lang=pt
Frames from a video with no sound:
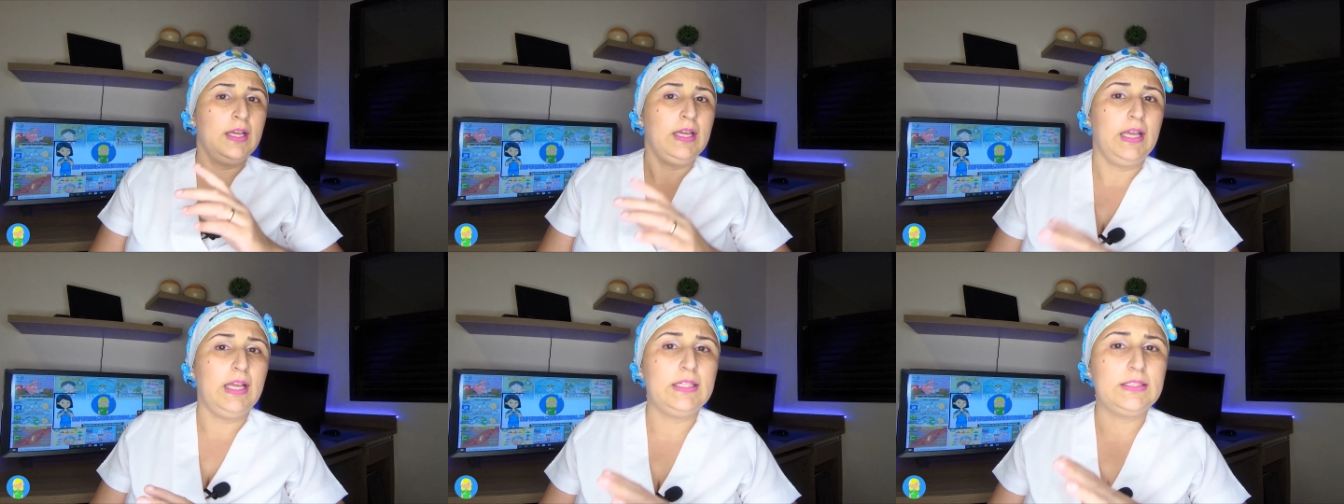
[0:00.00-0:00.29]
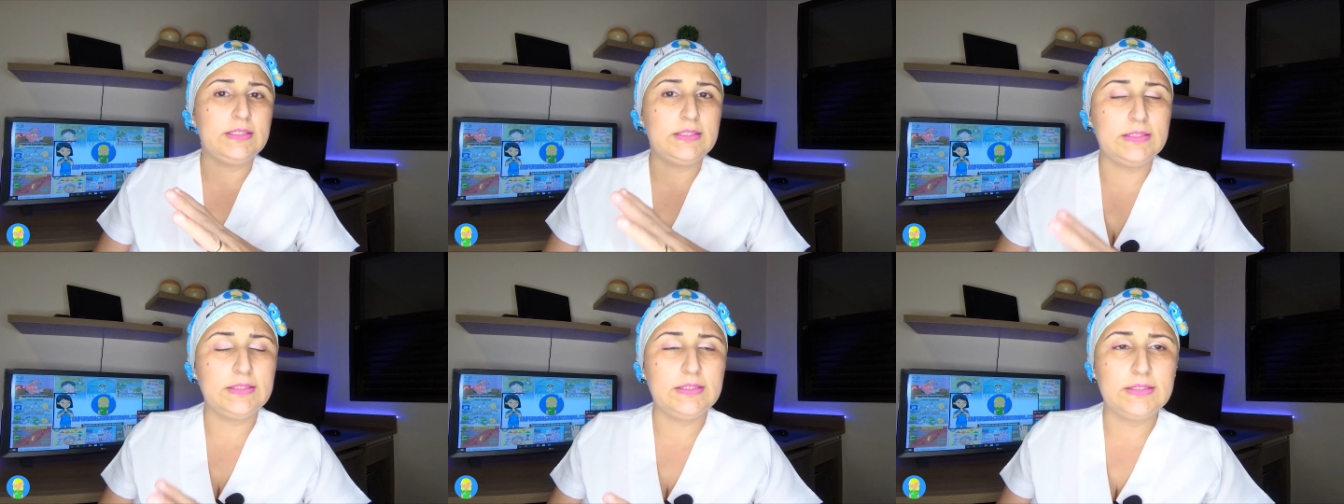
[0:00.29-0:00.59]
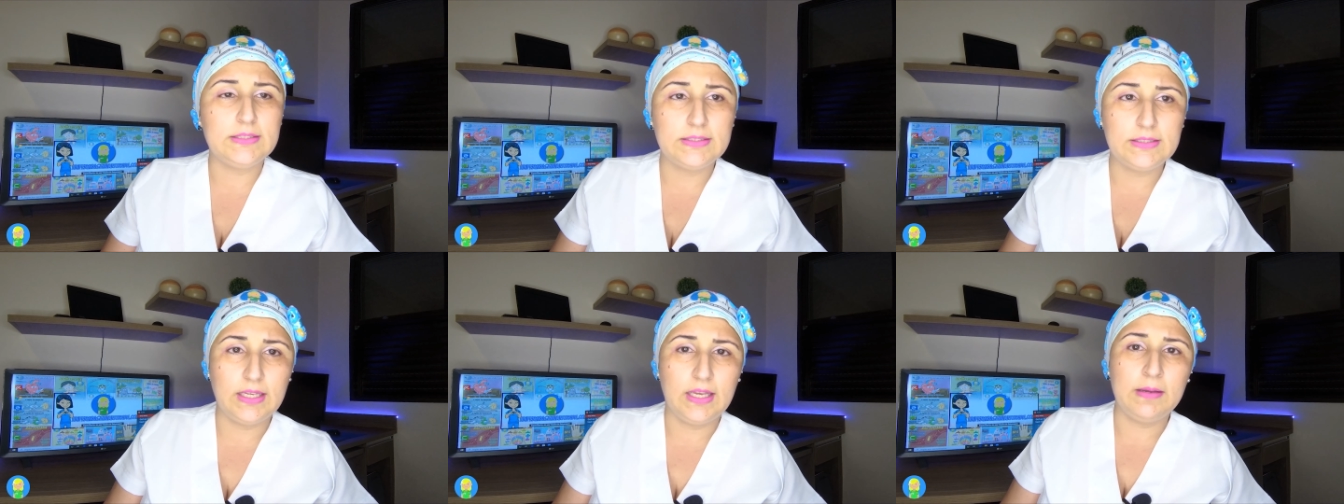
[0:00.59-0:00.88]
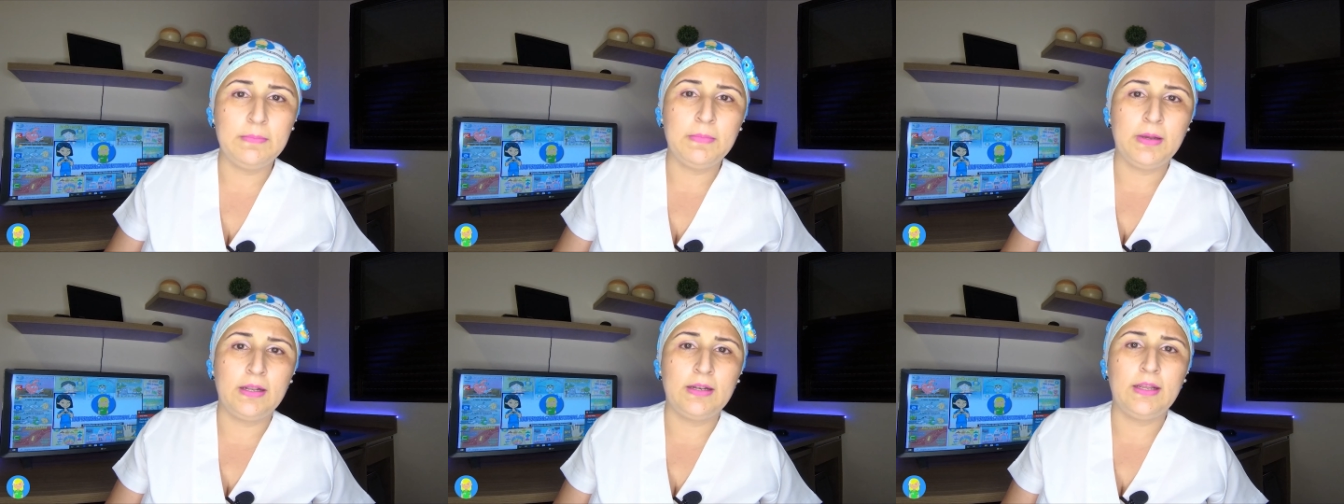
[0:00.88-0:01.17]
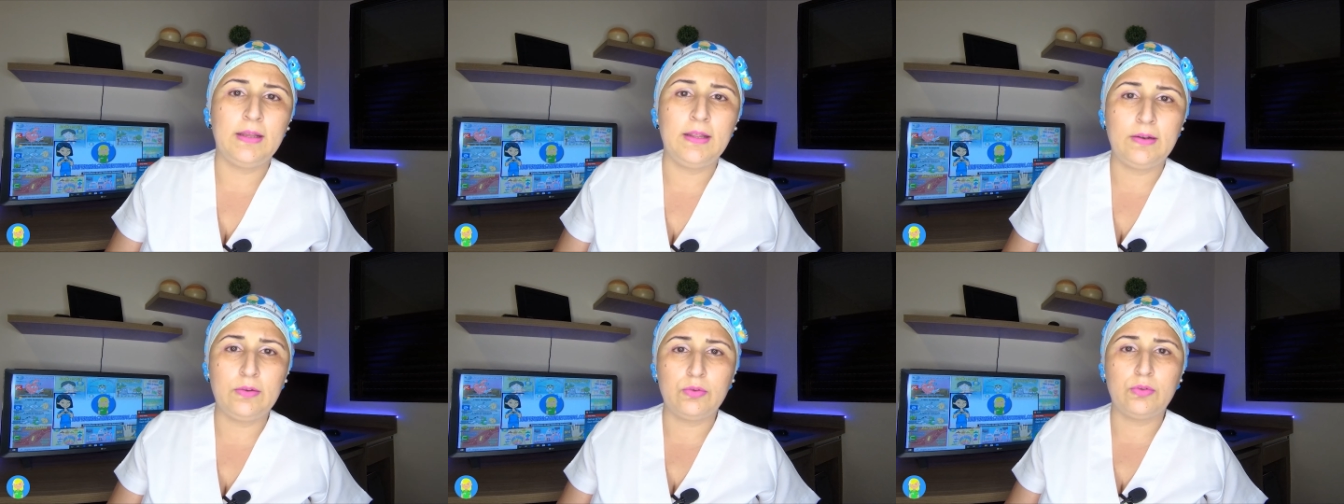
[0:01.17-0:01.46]
esse sistema
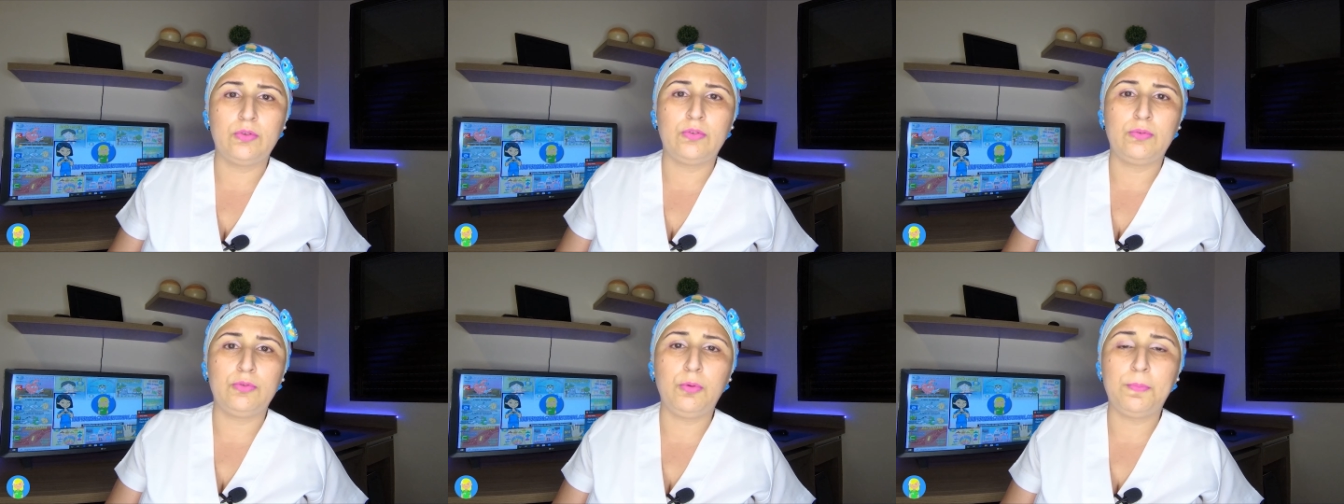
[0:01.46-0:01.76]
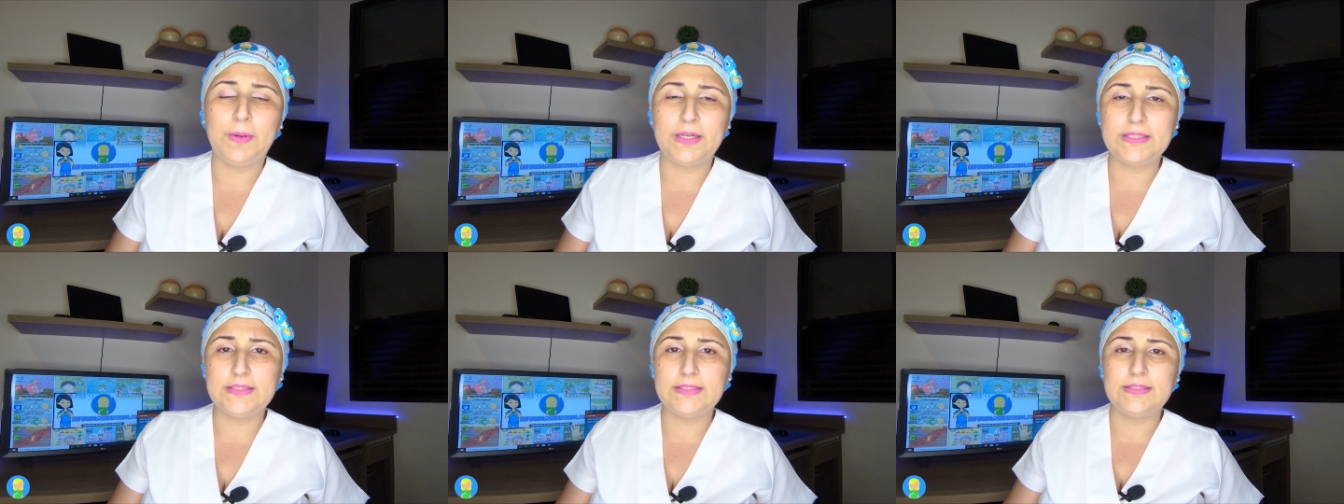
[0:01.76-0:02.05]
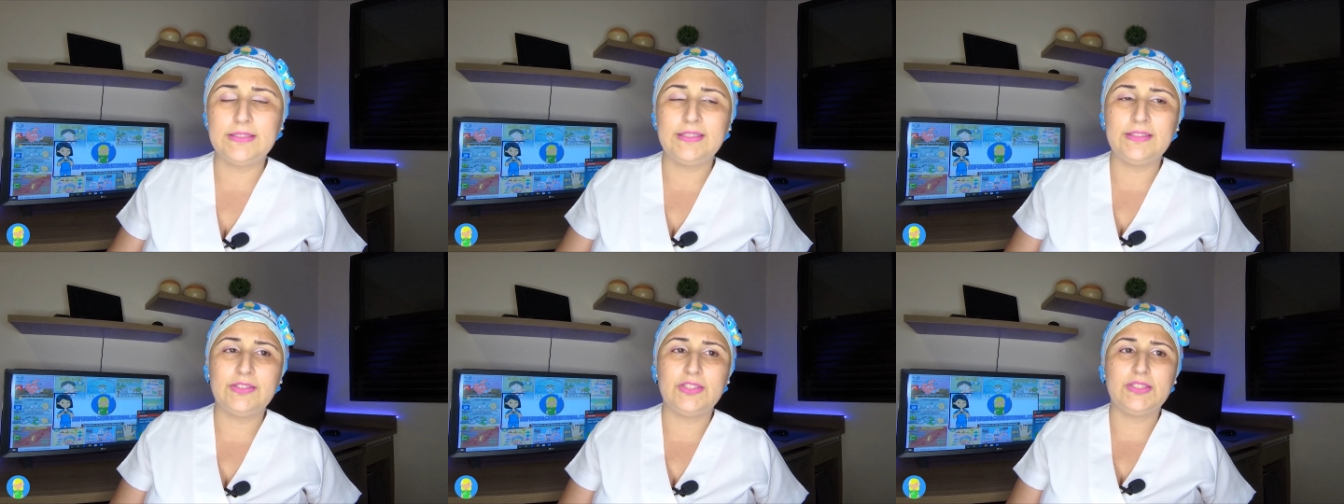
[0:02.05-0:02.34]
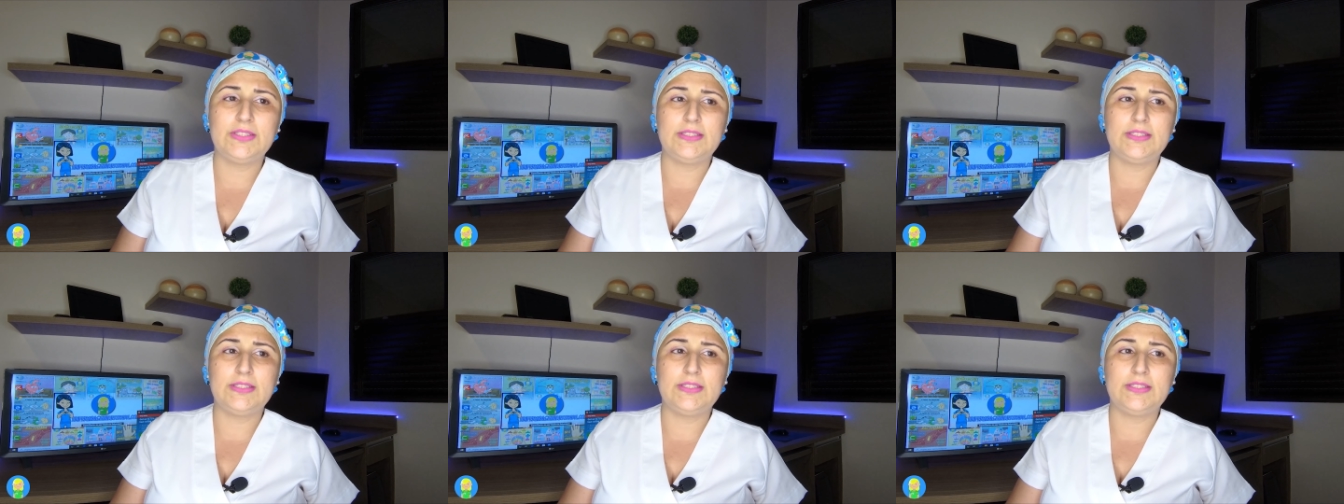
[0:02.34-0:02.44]
né, no, no paciente